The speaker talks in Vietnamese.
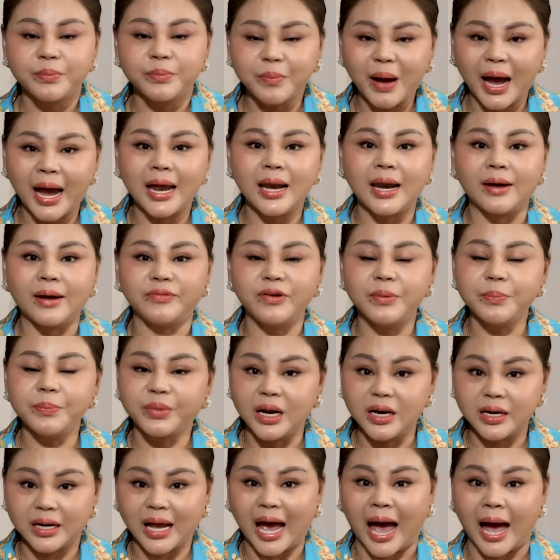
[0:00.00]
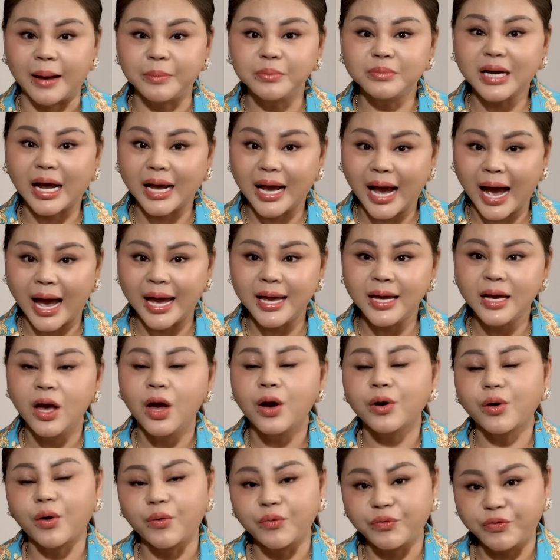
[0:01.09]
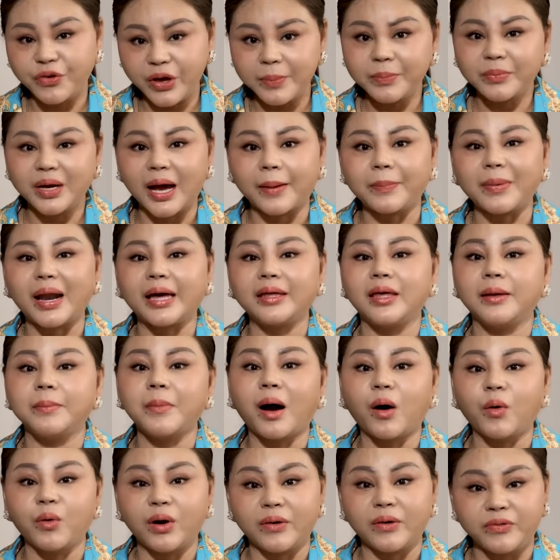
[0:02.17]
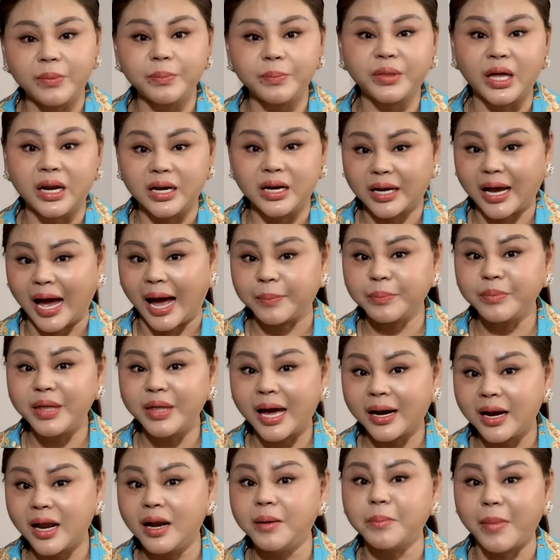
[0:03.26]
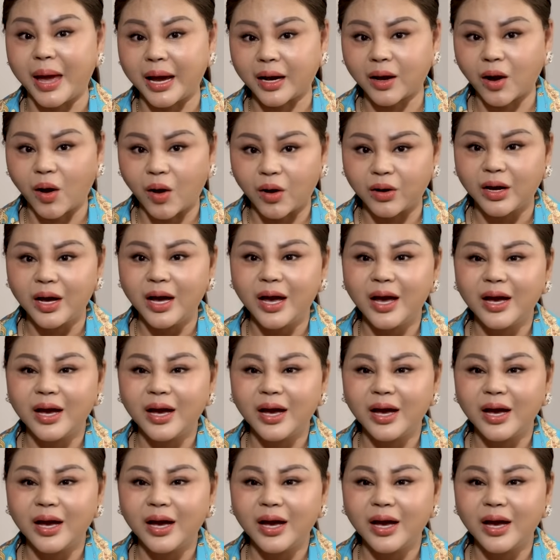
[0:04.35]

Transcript: Mai là phim tình cảm trai gái còn phim gặp lại chị bầu là phim tình cảm gia đình mẹ con